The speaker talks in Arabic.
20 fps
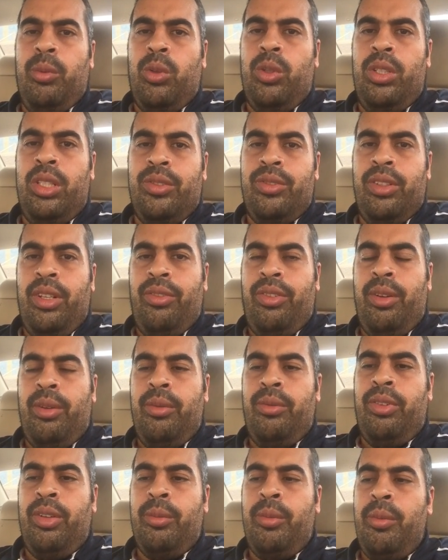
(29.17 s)
وكل الناس فيها
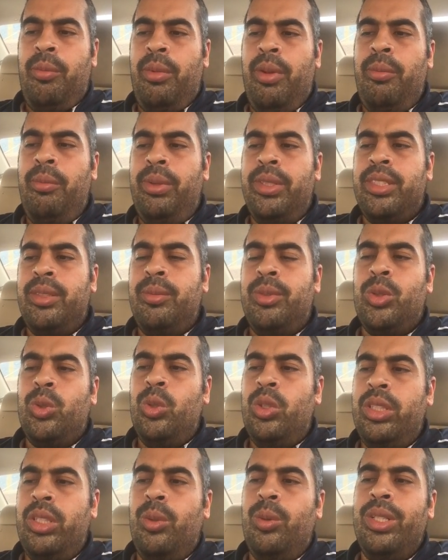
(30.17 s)
فاهمين بيم بس
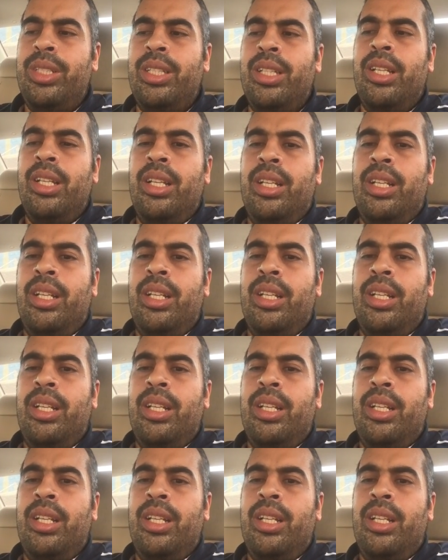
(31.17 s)
المشروع دوت